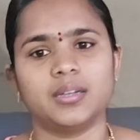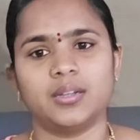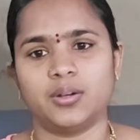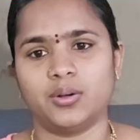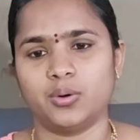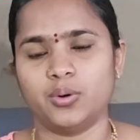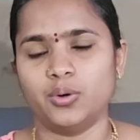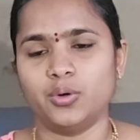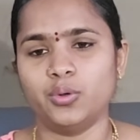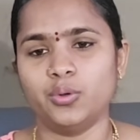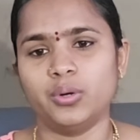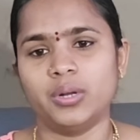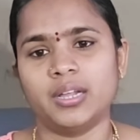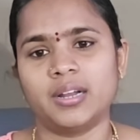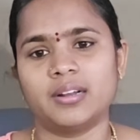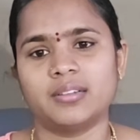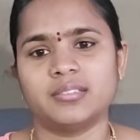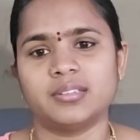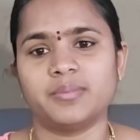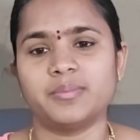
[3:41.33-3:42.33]

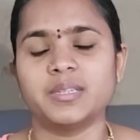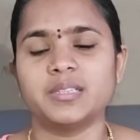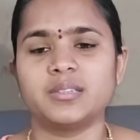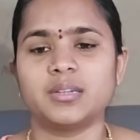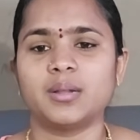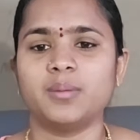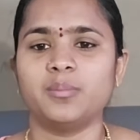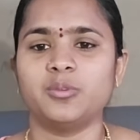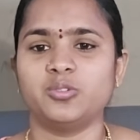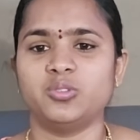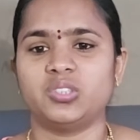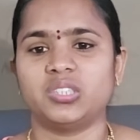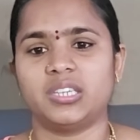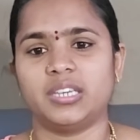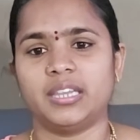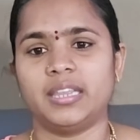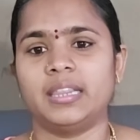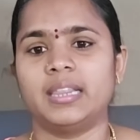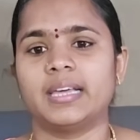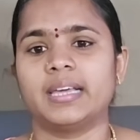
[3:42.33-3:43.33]
రెండున్నర సంవత్సరం నుంచి
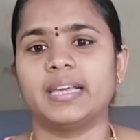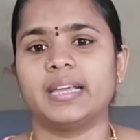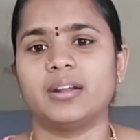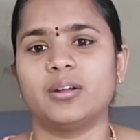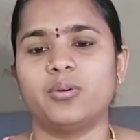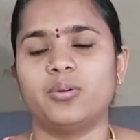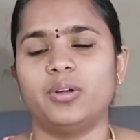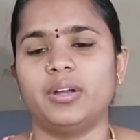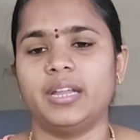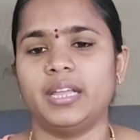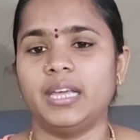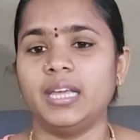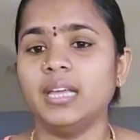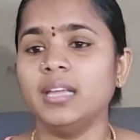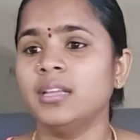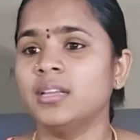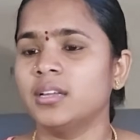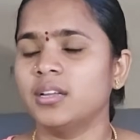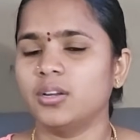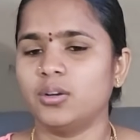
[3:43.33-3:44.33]
నీ దగ్గర ఉండి
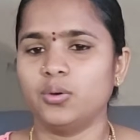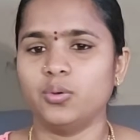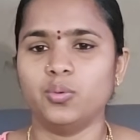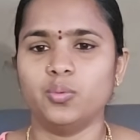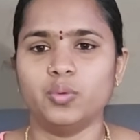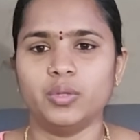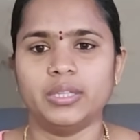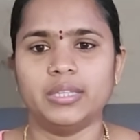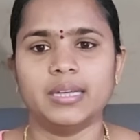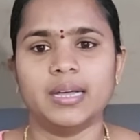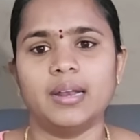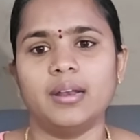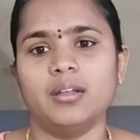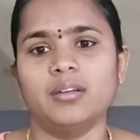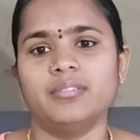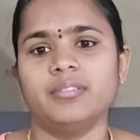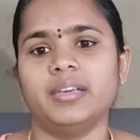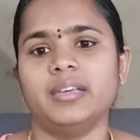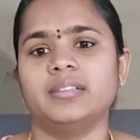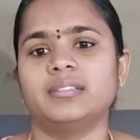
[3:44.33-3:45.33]
నువ్వు ఉయ్యాల్లో
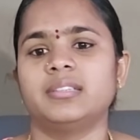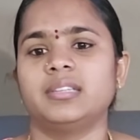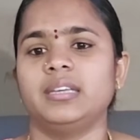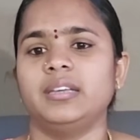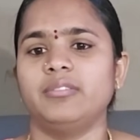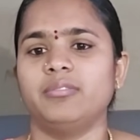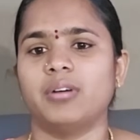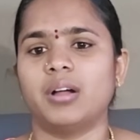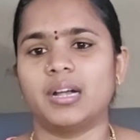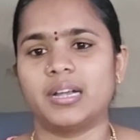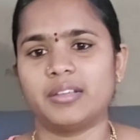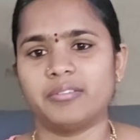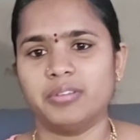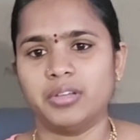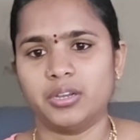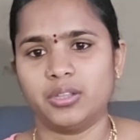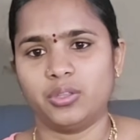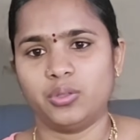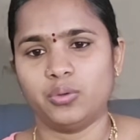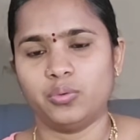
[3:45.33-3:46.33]
వేసి వాట్
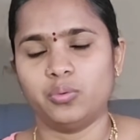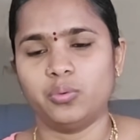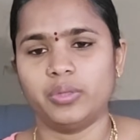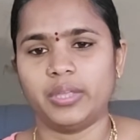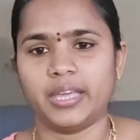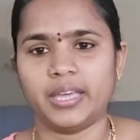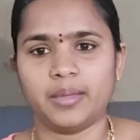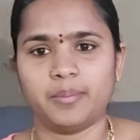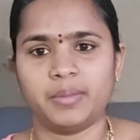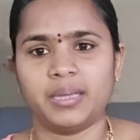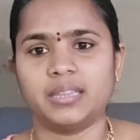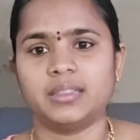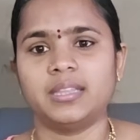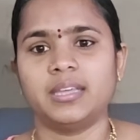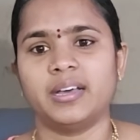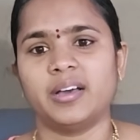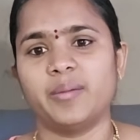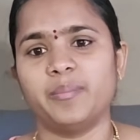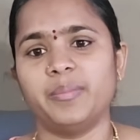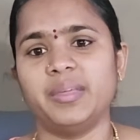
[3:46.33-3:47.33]
ఎవర్ యూ ఏమైతే
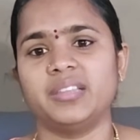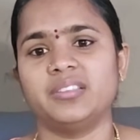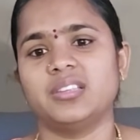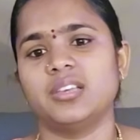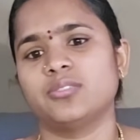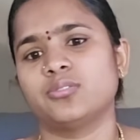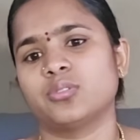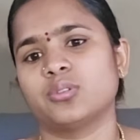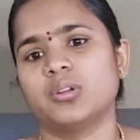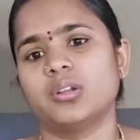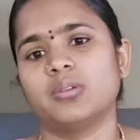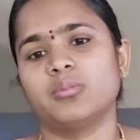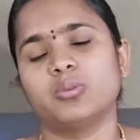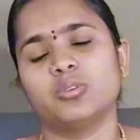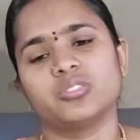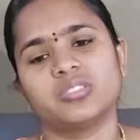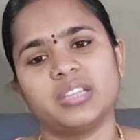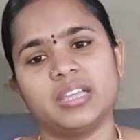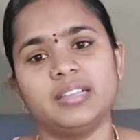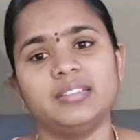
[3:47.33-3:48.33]
హమ్మింగ్ చేస్తున్నావో
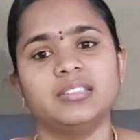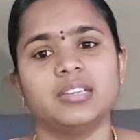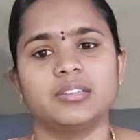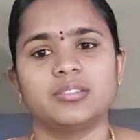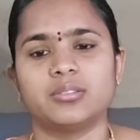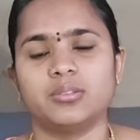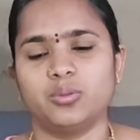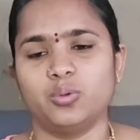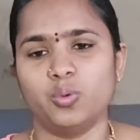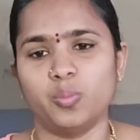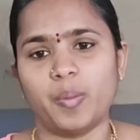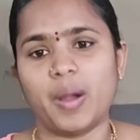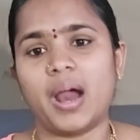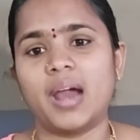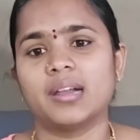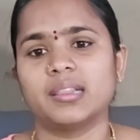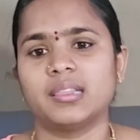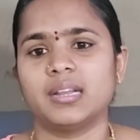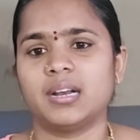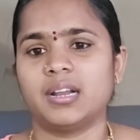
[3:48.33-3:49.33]
సింగ్ చేస్తు నువ్వు
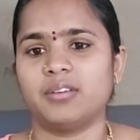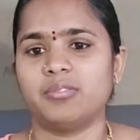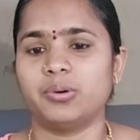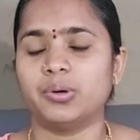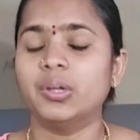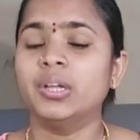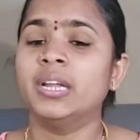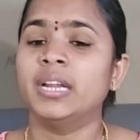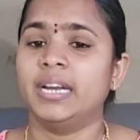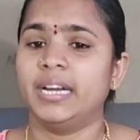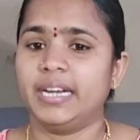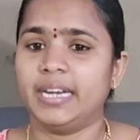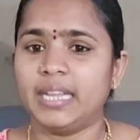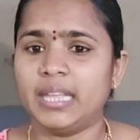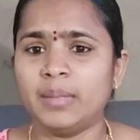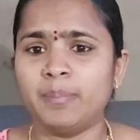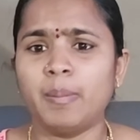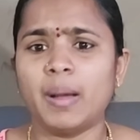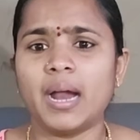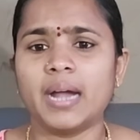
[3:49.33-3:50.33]
పాడుతున్నావో
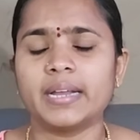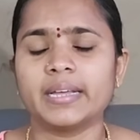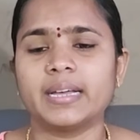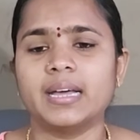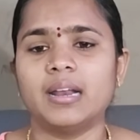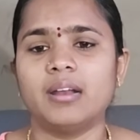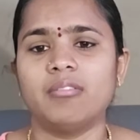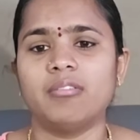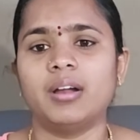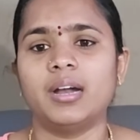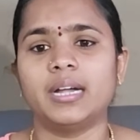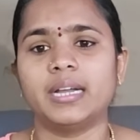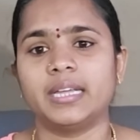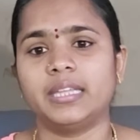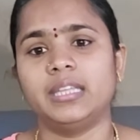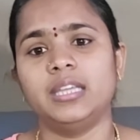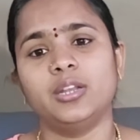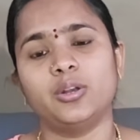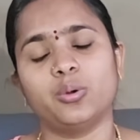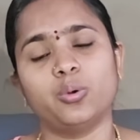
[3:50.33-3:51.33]
నీ పాటకు
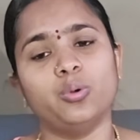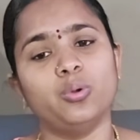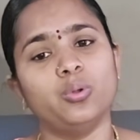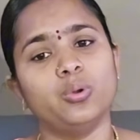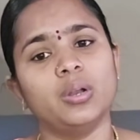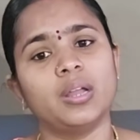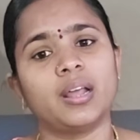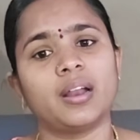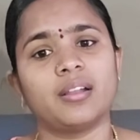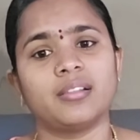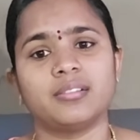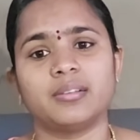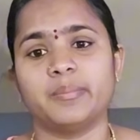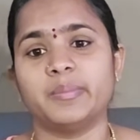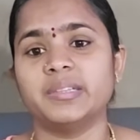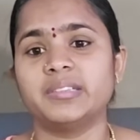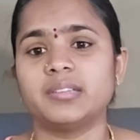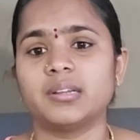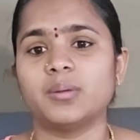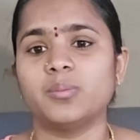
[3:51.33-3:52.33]
అయ్యి రెండున్నర
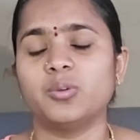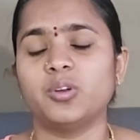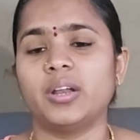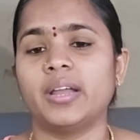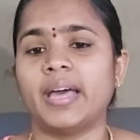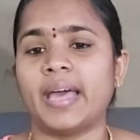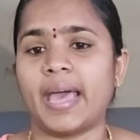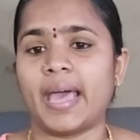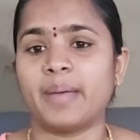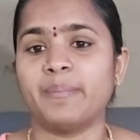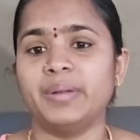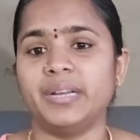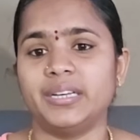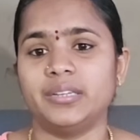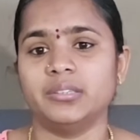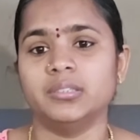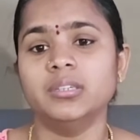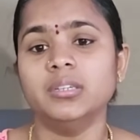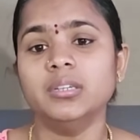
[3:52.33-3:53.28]
సంవత్సరం ఉన్న హ్యాబిట్